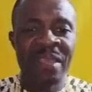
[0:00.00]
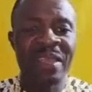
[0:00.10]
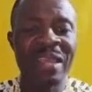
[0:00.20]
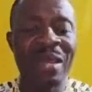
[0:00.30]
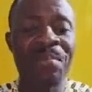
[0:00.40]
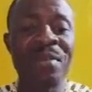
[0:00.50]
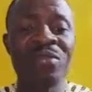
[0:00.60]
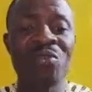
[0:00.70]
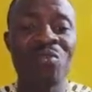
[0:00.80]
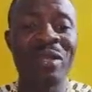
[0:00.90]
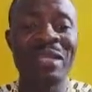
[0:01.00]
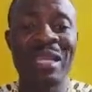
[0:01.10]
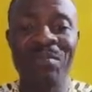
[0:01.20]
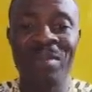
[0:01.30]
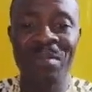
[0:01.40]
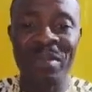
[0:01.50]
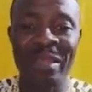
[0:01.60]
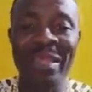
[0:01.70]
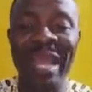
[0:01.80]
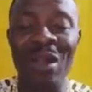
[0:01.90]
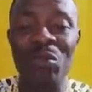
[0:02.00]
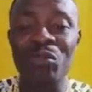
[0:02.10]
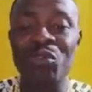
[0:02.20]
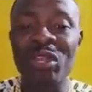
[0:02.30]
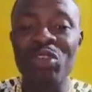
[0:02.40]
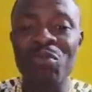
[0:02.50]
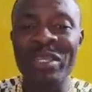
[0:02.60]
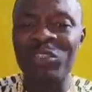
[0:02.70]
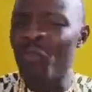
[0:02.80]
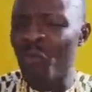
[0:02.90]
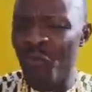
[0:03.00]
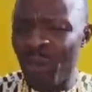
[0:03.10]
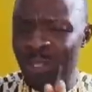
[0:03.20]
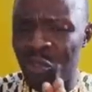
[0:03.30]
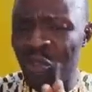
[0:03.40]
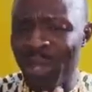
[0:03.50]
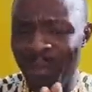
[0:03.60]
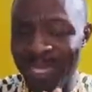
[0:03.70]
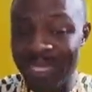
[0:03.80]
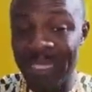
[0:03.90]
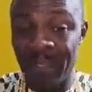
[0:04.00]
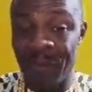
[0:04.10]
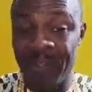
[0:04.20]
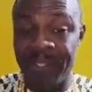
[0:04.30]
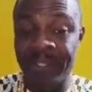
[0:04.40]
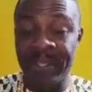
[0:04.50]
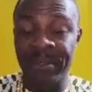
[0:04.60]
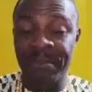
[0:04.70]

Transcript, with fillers: Il y en a plein de rois dans la Bible. Et à cause de l'ennemi, Dieu, Dieu n'est pas si difficile.